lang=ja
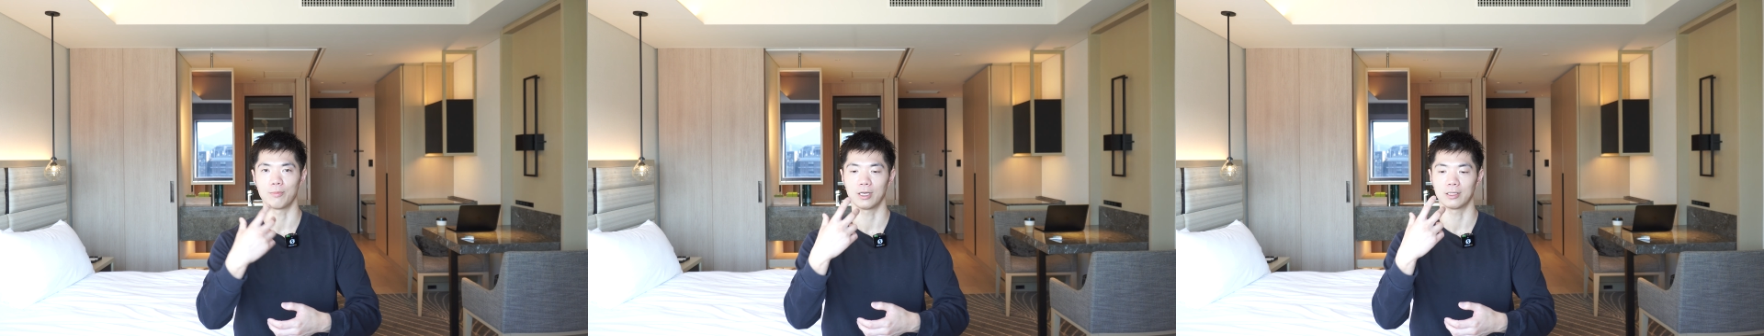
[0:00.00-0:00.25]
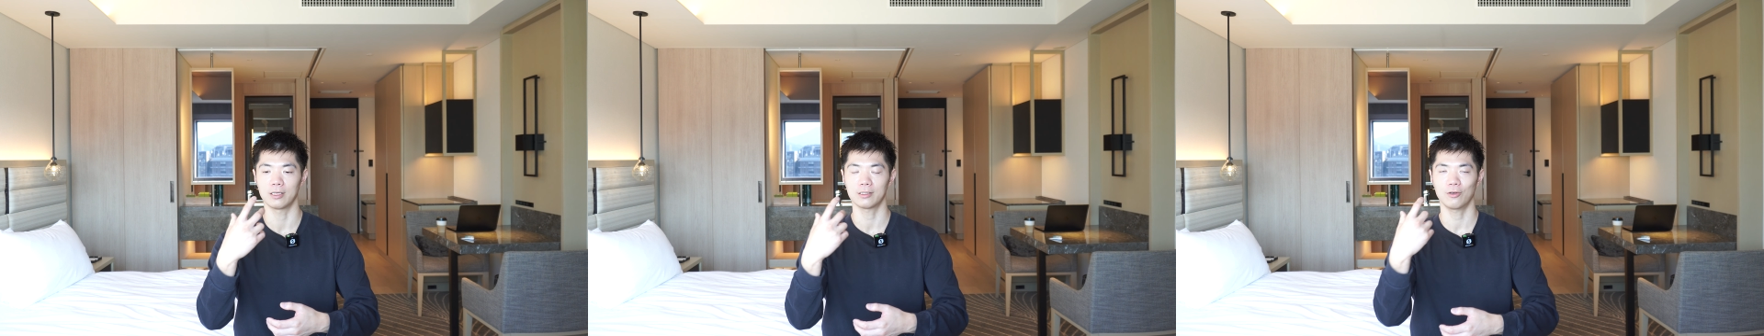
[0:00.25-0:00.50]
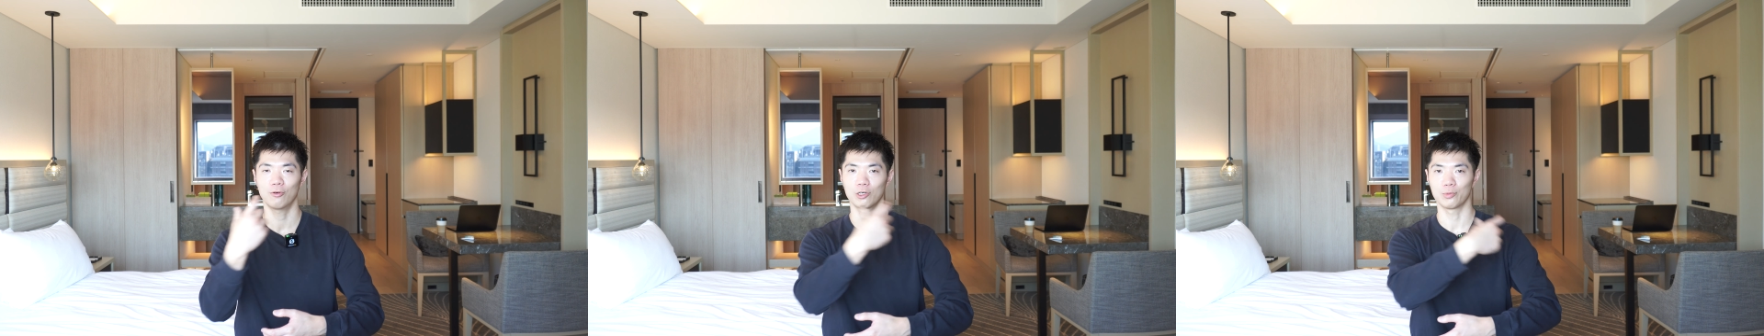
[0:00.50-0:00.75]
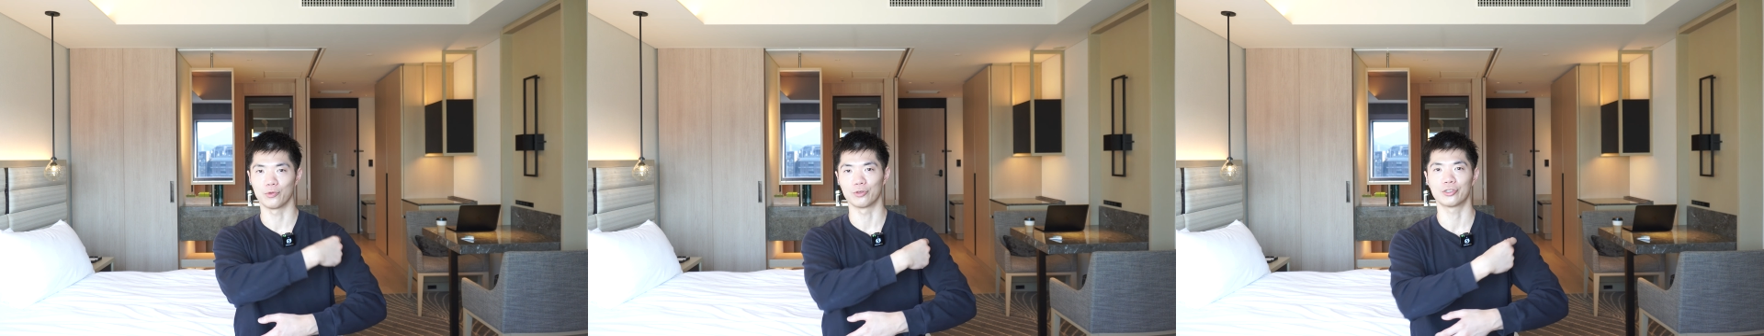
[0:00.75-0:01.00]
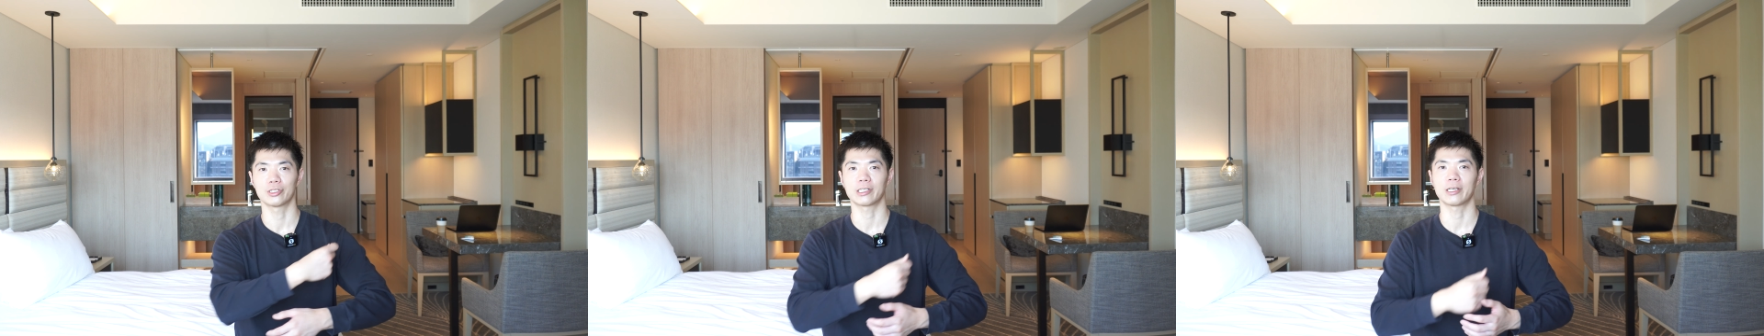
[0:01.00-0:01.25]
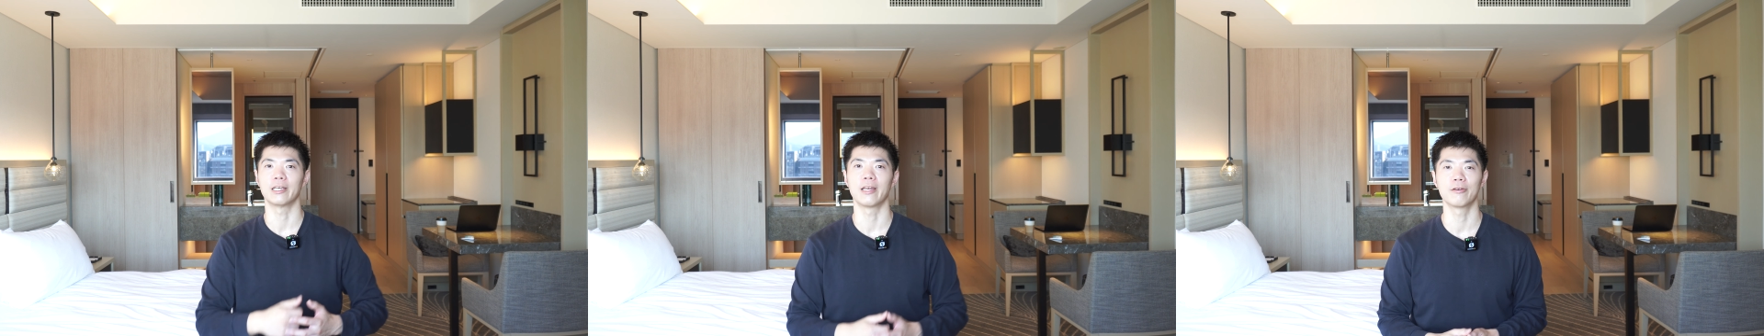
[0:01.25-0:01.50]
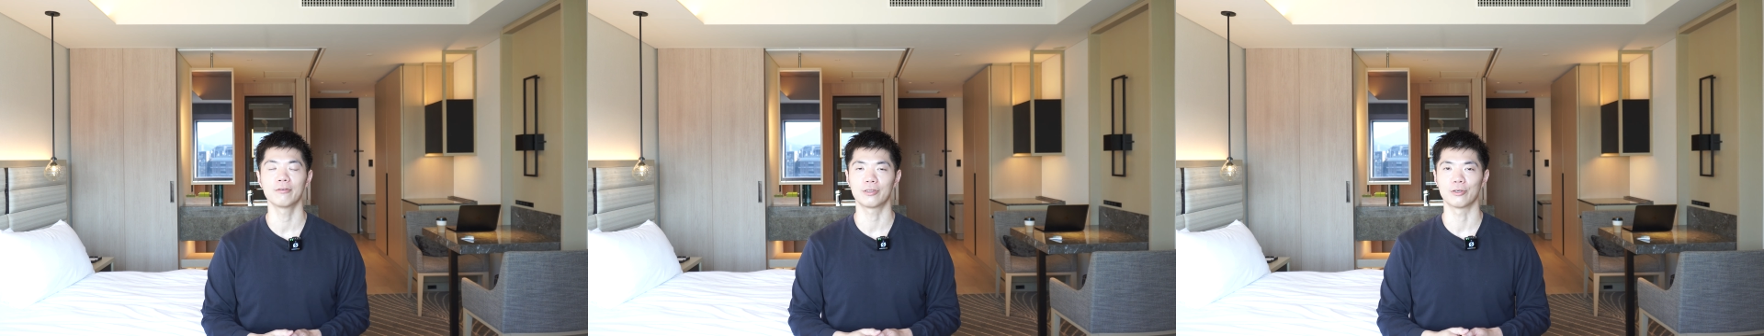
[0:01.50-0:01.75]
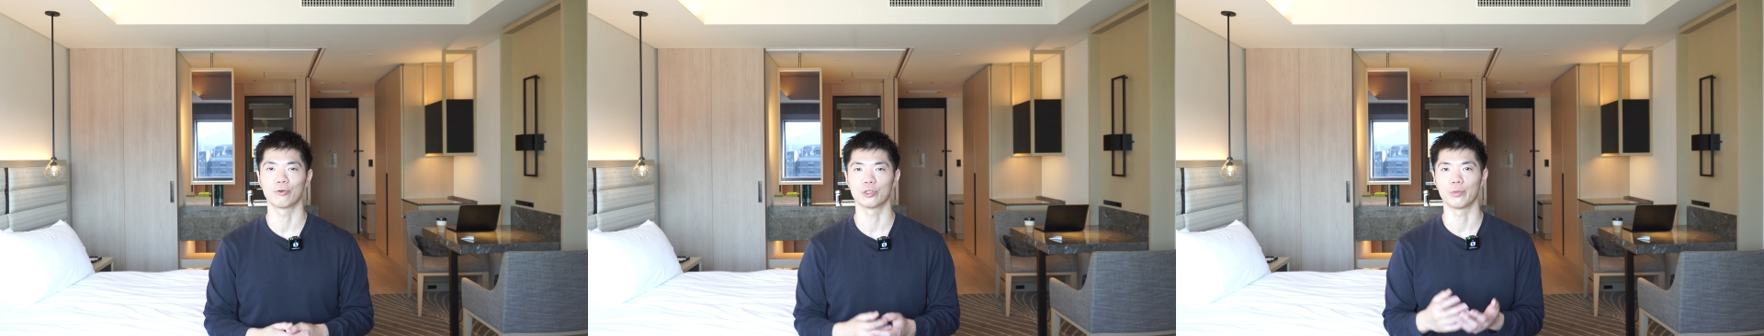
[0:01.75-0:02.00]
男性ホルモンを注射で入れるっ
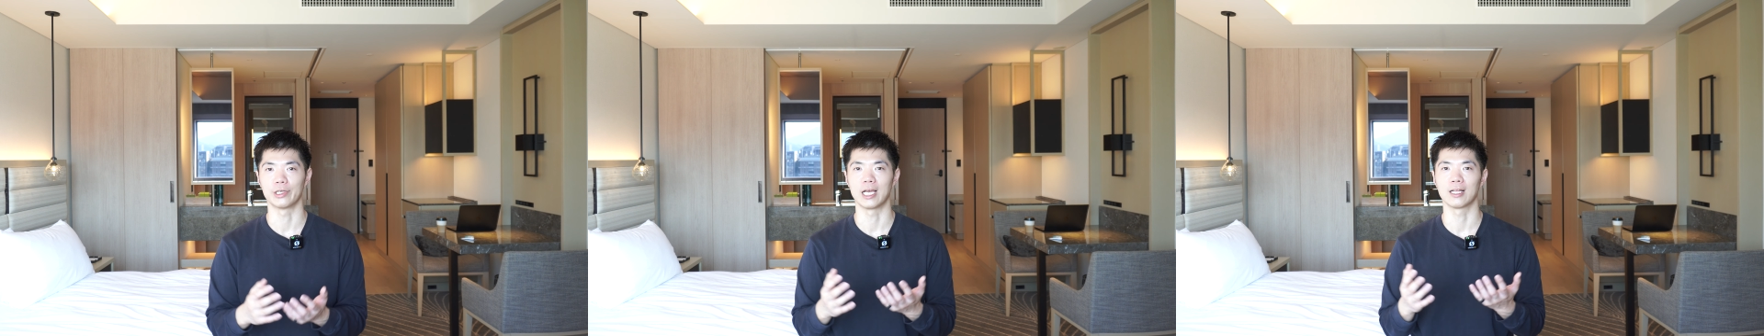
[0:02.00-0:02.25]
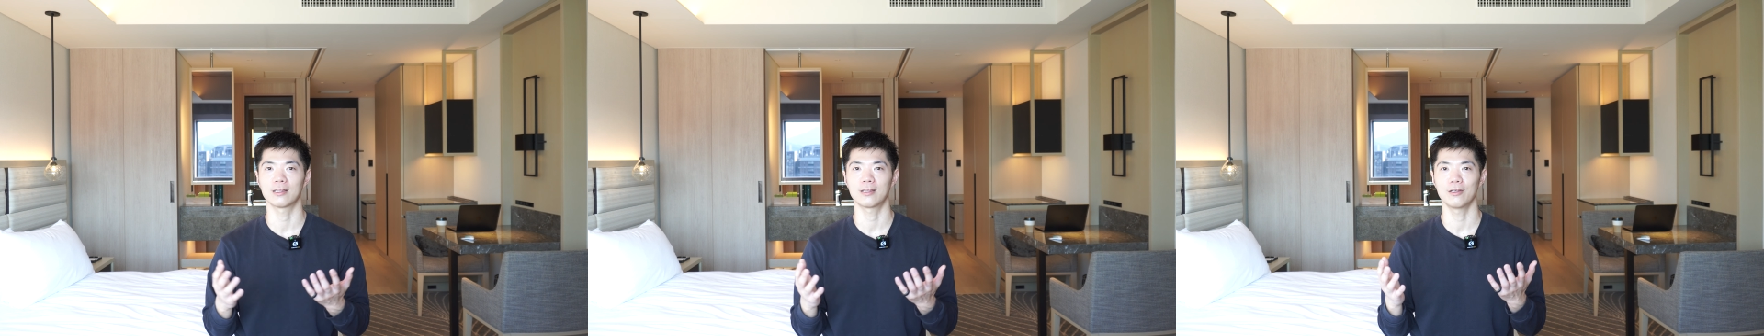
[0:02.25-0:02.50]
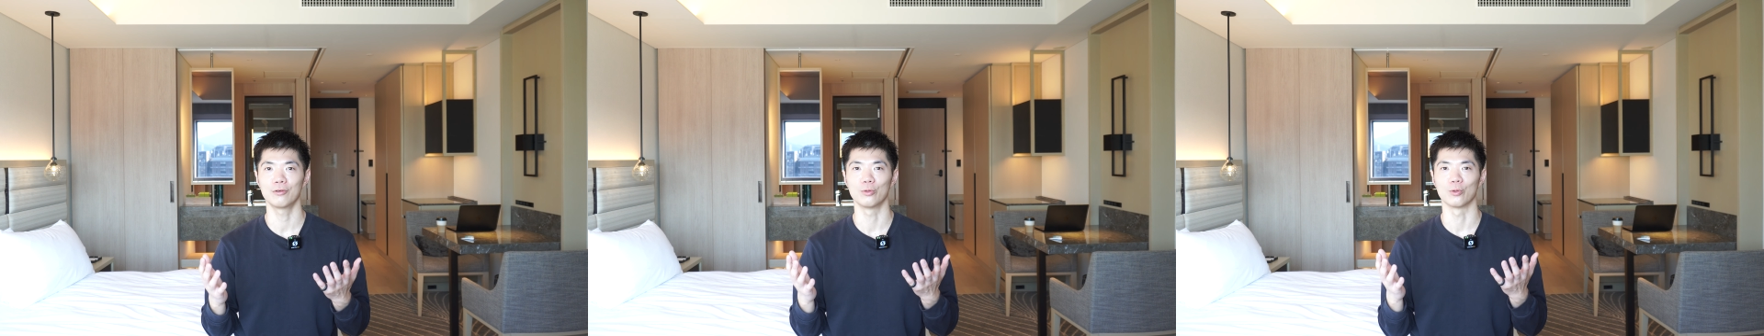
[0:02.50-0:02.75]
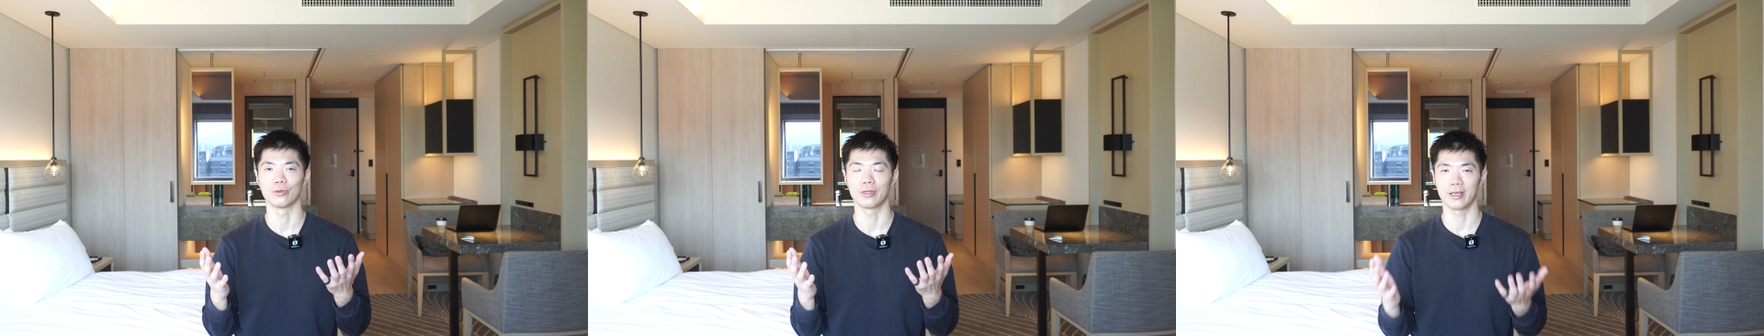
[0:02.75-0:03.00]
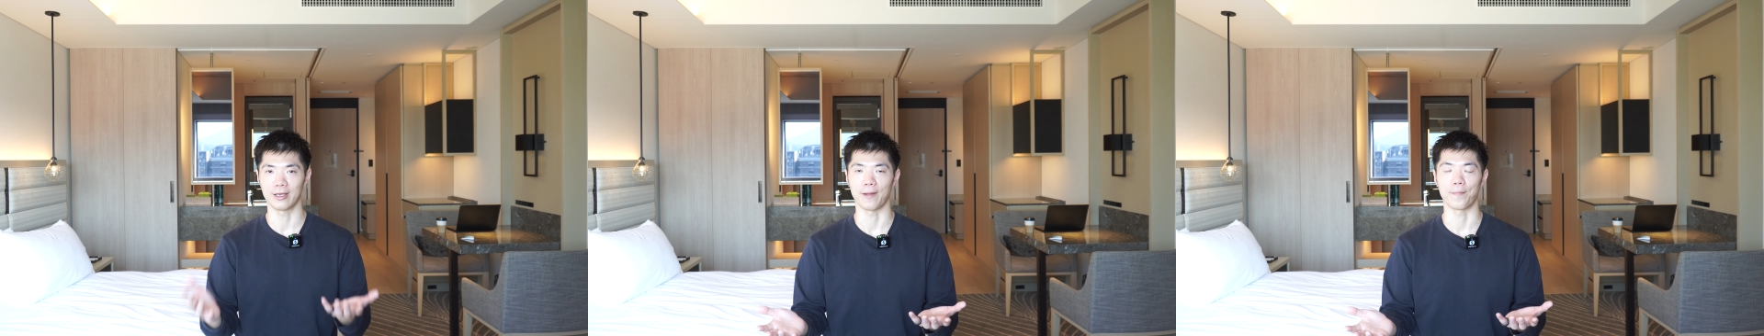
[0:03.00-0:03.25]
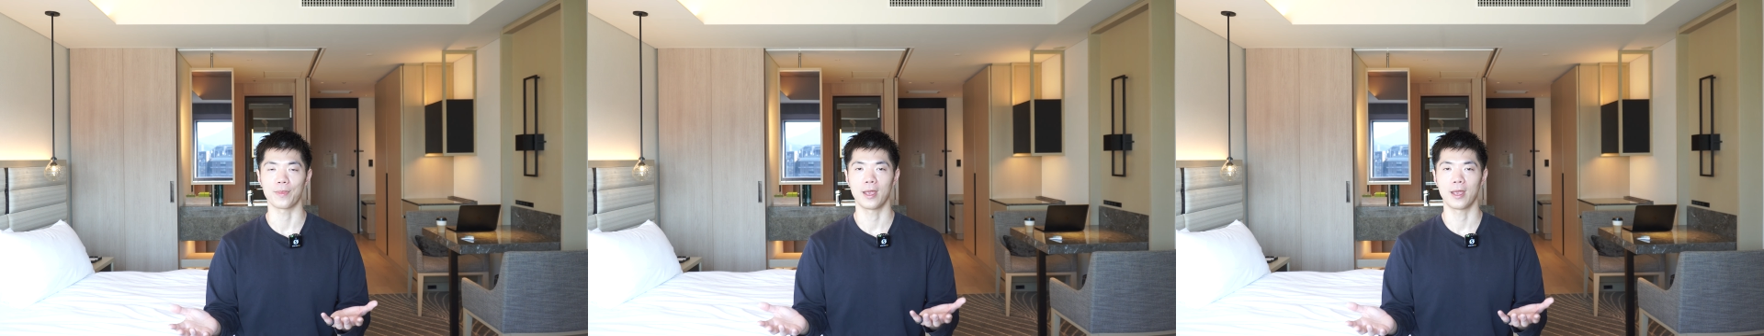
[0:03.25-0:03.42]
ていうこともやってるので、